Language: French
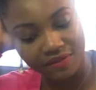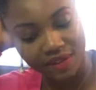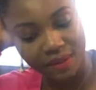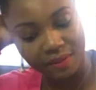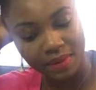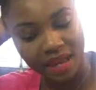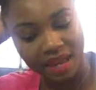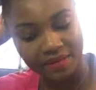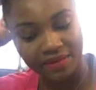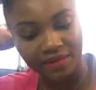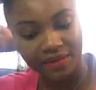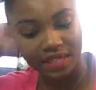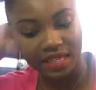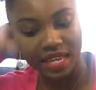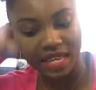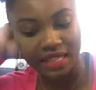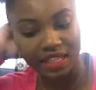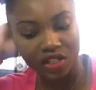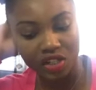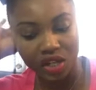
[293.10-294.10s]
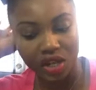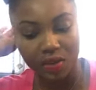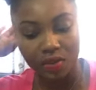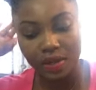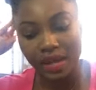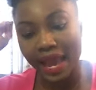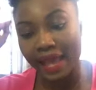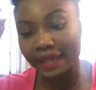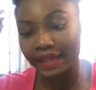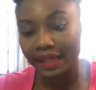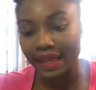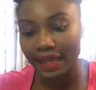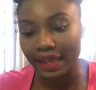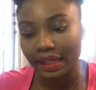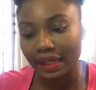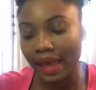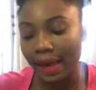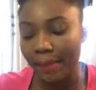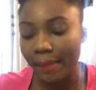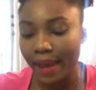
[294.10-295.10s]
femme la vit, il y a déjà eu la
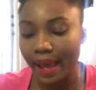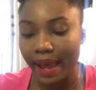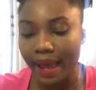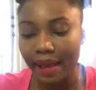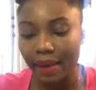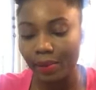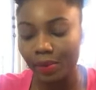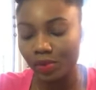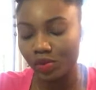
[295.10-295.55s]
guerre là-bas.